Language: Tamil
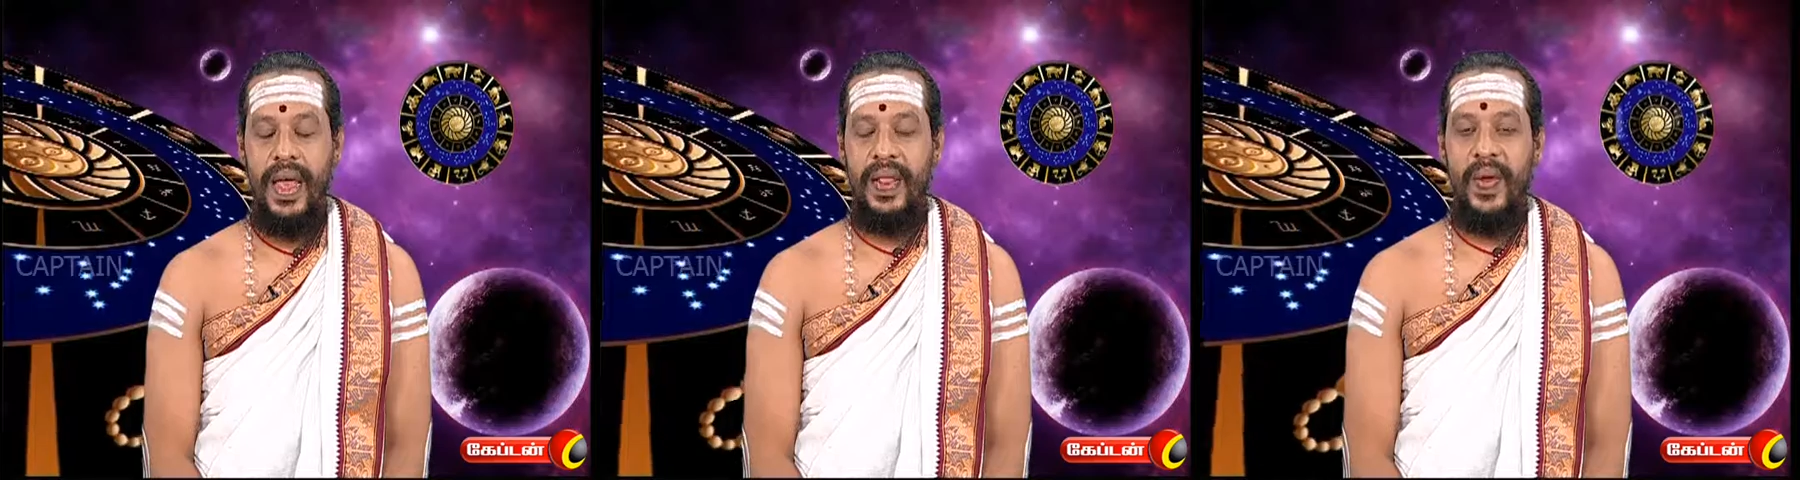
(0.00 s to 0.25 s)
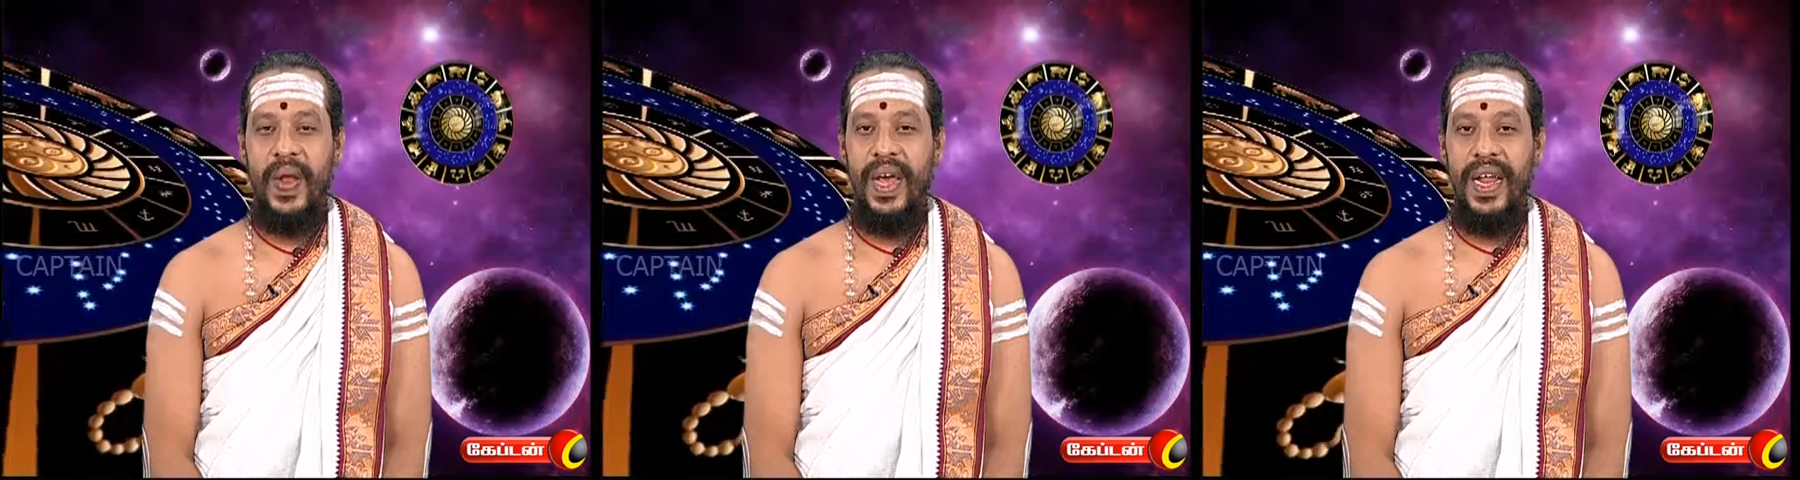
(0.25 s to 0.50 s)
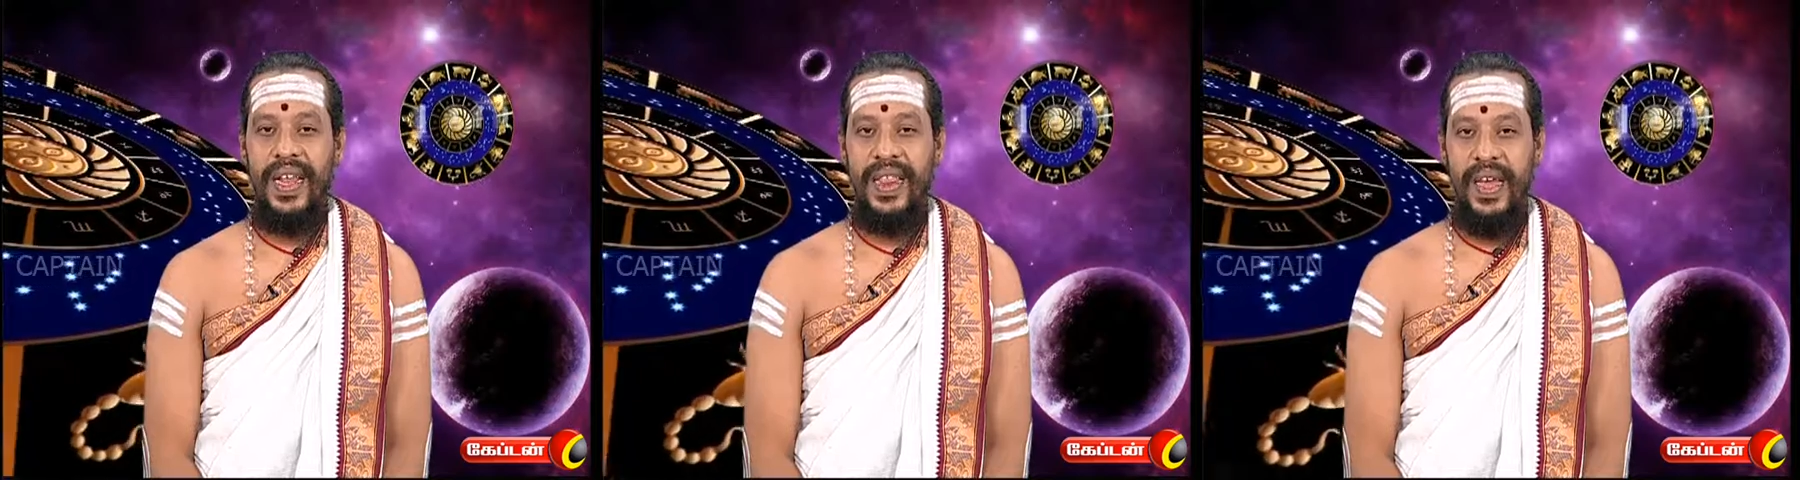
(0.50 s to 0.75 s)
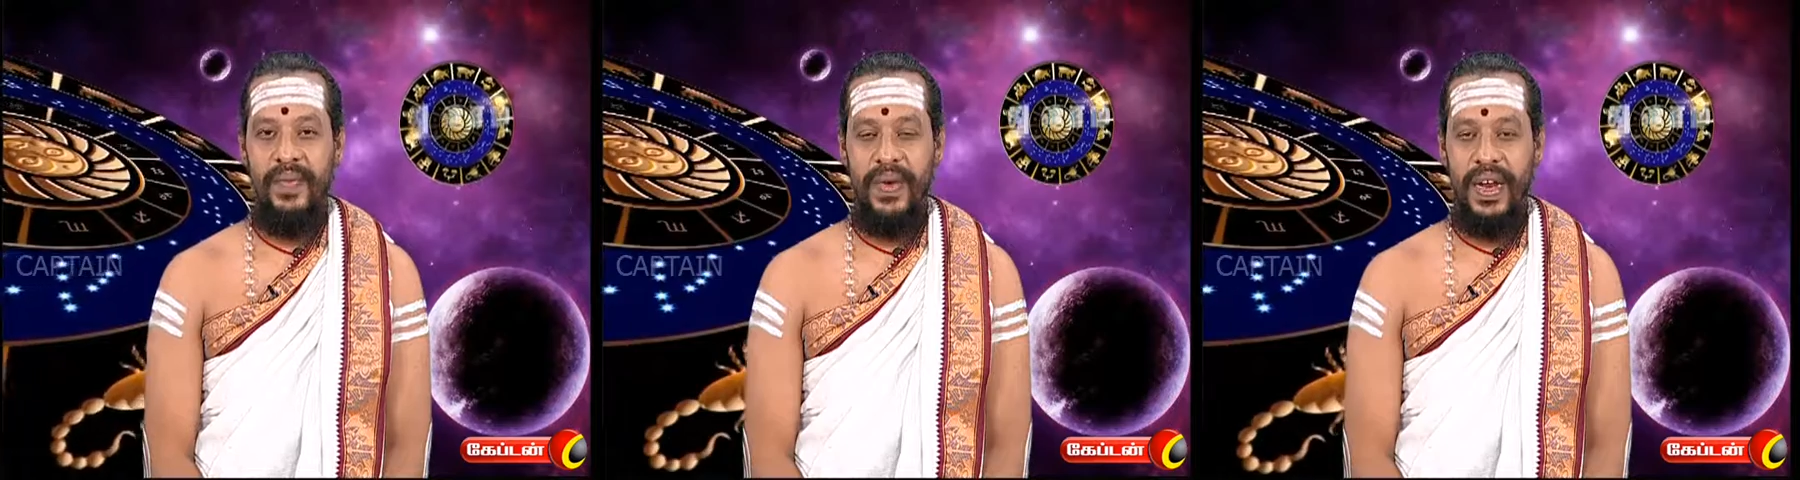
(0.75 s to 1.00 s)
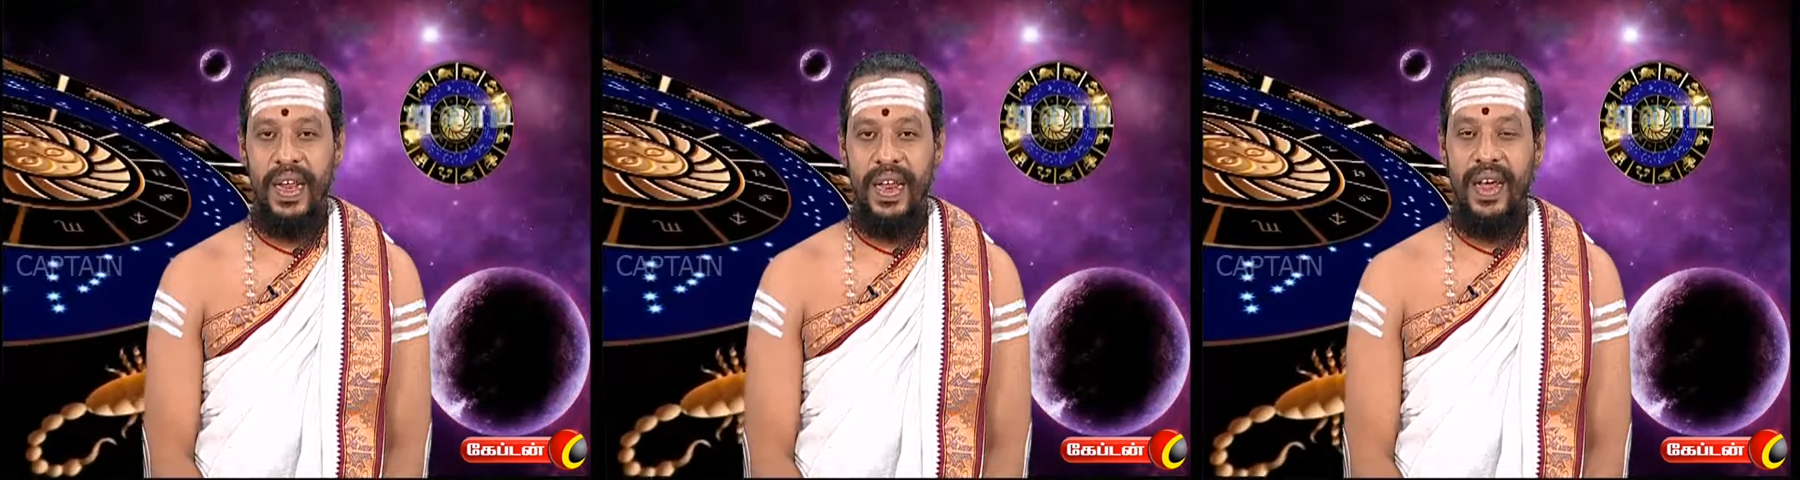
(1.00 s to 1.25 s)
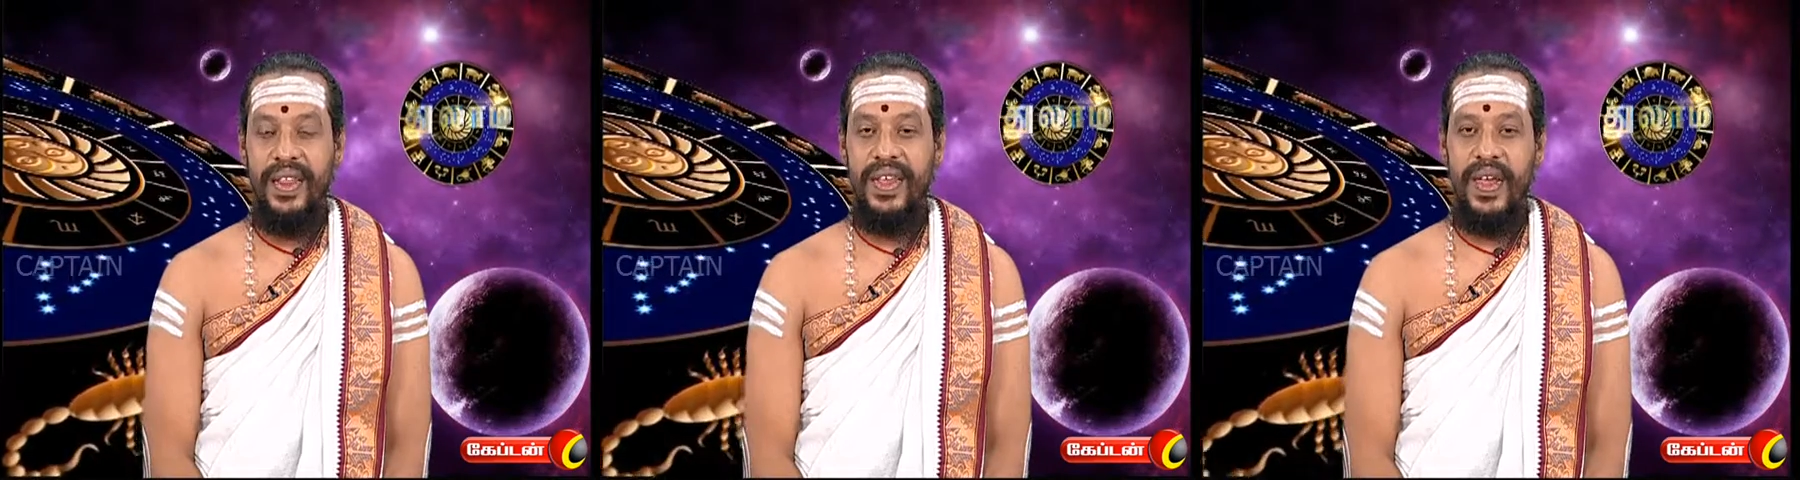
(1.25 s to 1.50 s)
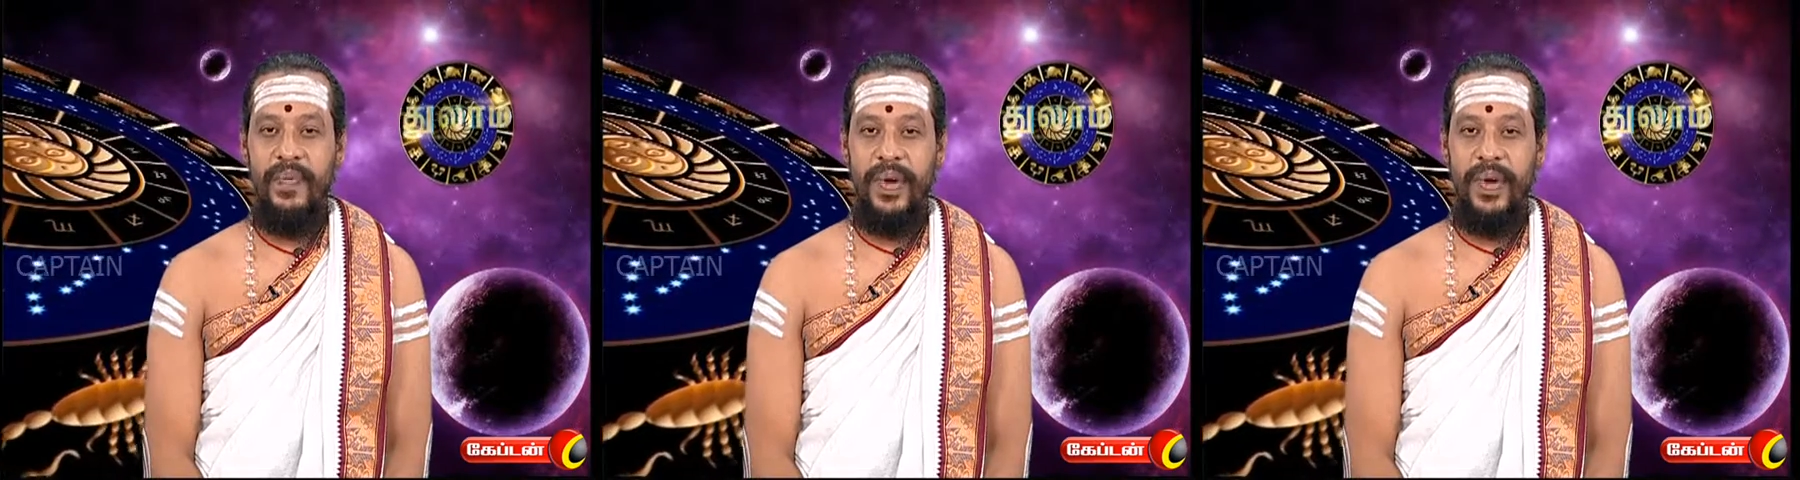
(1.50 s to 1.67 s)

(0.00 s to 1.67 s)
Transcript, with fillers: துளாராசி அன்பர்களே ராசிக்கு